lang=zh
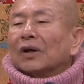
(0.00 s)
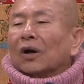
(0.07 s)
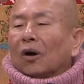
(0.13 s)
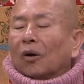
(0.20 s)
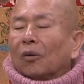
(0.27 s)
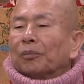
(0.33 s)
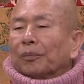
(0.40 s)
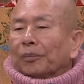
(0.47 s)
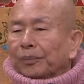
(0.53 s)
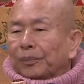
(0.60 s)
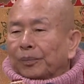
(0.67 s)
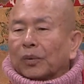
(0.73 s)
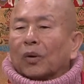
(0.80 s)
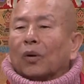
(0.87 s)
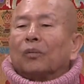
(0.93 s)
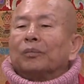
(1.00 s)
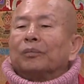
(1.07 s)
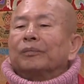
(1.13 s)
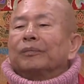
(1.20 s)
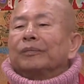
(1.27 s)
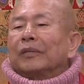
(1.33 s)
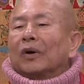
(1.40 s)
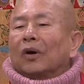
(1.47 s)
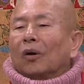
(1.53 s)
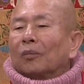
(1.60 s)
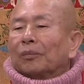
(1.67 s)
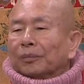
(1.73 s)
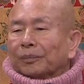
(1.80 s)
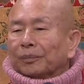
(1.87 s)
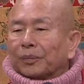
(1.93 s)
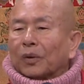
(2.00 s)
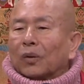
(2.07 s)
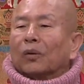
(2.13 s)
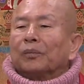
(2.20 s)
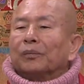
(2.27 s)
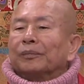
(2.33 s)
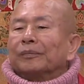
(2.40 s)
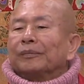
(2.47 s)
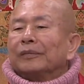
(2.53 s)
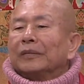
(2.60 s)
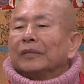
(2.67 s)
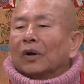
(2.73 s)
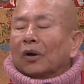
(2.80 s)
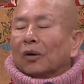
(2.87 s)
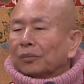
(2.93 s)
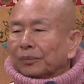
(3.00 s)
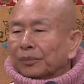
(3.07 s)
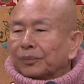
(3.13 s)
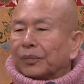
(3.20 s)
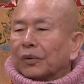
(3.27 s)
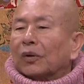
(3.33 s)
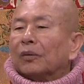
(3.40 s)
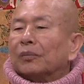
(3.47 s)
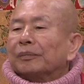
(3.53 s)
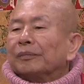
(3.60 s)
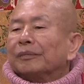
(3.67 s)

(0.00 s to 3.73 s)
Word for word: o m bloom o m bloom o m bloom，